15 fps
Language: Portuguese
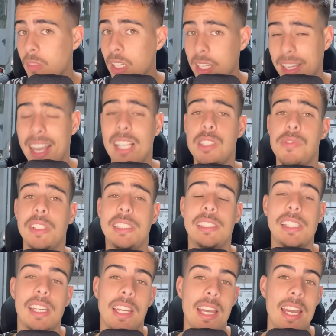E caso
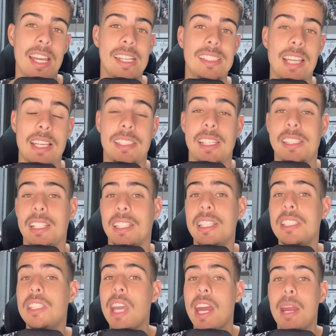você já esteja
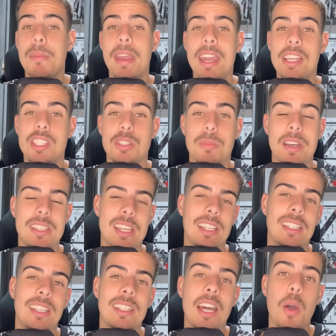aqui diariamente, mas
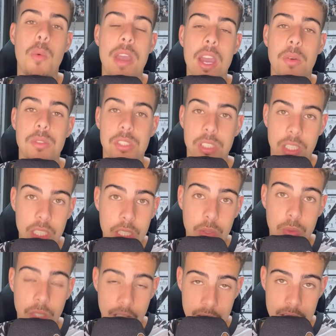ainda não é um
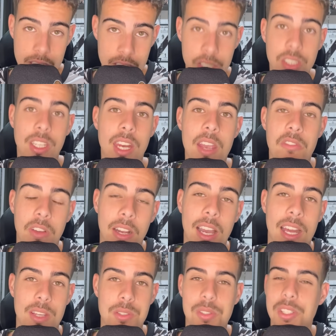inscrito, se inscreva,
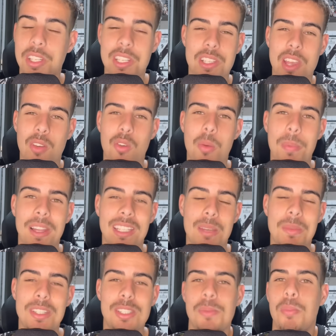cara. Sua inscrição é
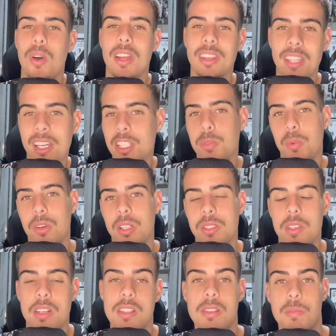completamente importante para o nosso
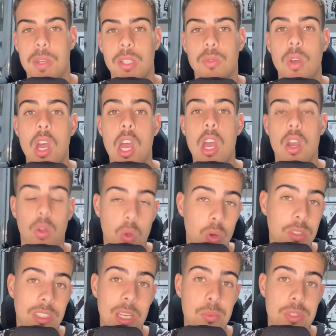crescimento.
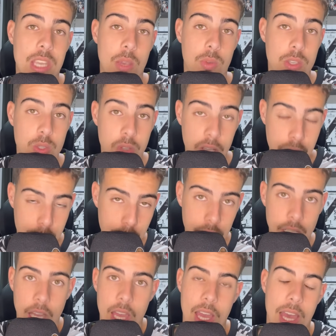Contamos aí com a sua
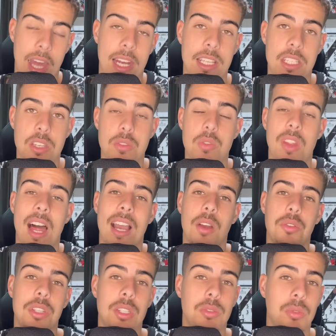ajuda. Além disso, larga
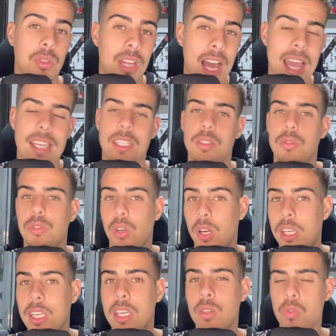o dedo no like, no
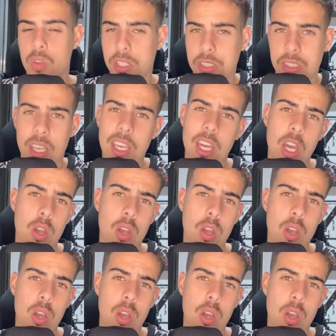joinha, no gostei,